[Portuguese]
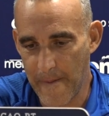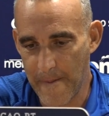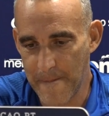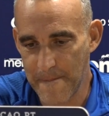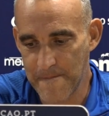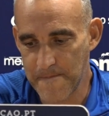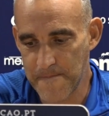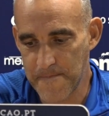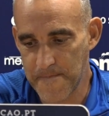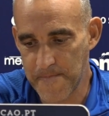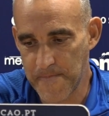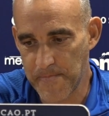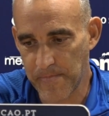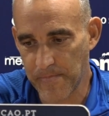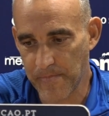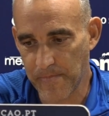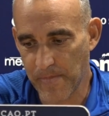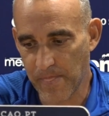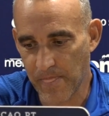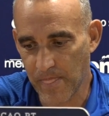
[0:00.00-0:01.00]
um,
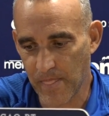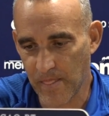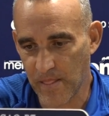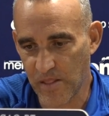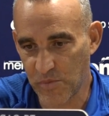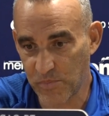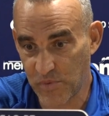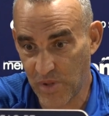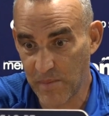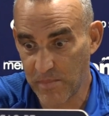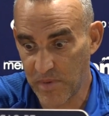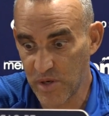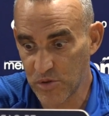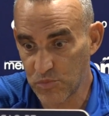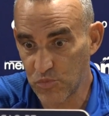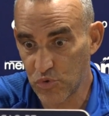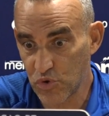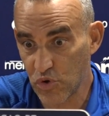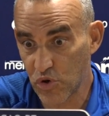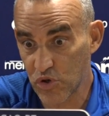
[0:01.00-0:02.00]
disputar
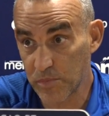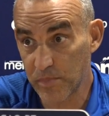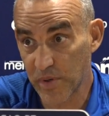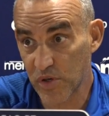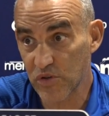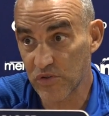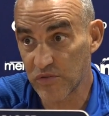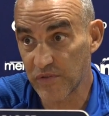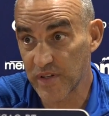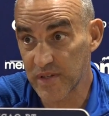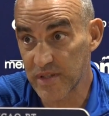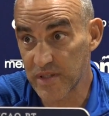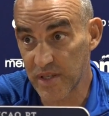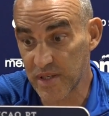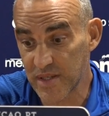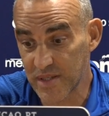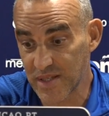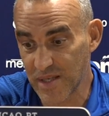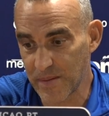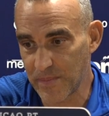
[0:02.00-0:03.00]
mesmo os jogos para os
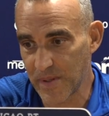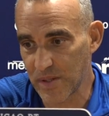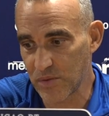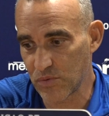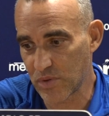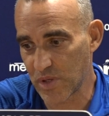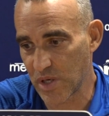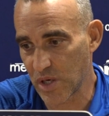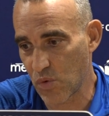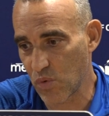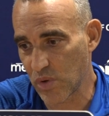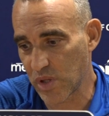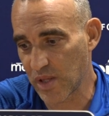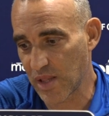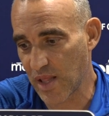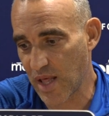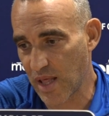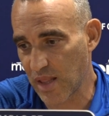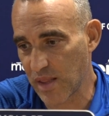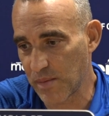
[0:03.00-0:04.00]
vencer, sabendo que a
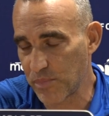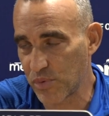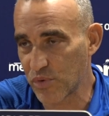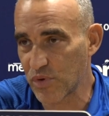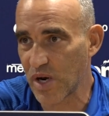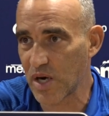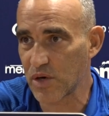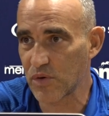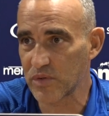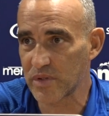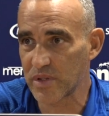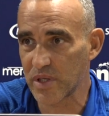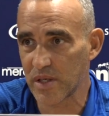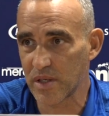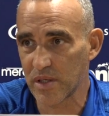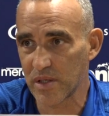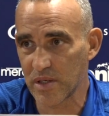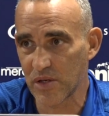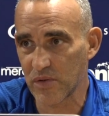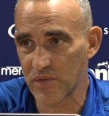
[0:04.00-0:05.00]
qualidade poderá não ser,
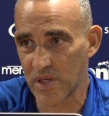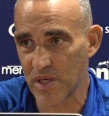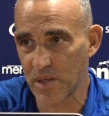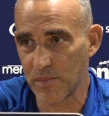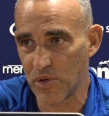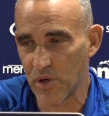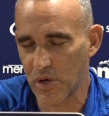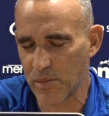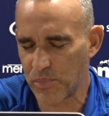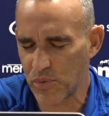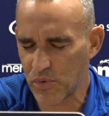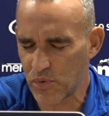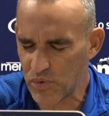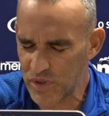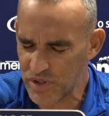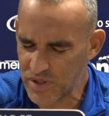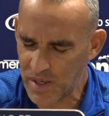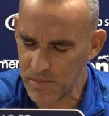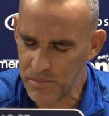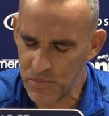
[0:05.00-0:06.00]
não ser a melhor, porque
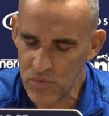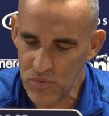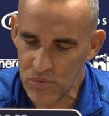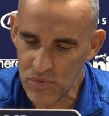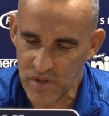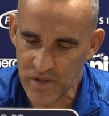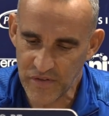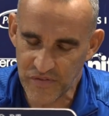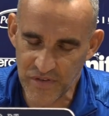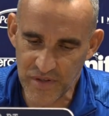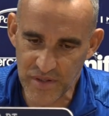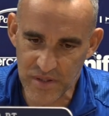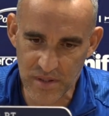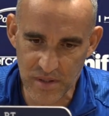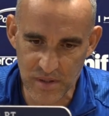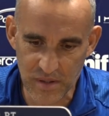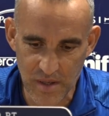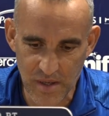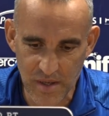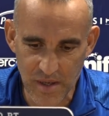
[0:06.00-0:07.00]
hoje é muito
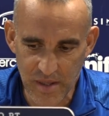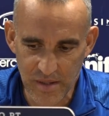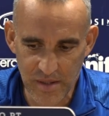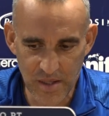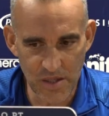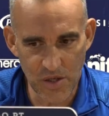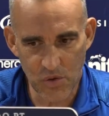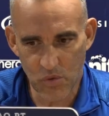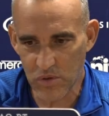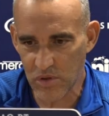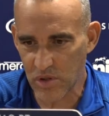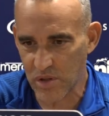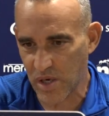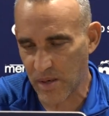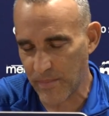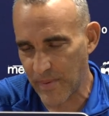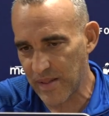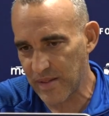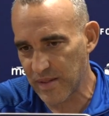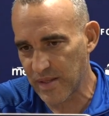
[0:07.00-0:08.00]
difícil, tendo em conta o
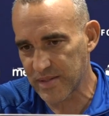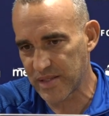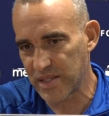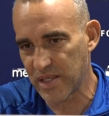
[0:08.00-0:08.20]
trabalho das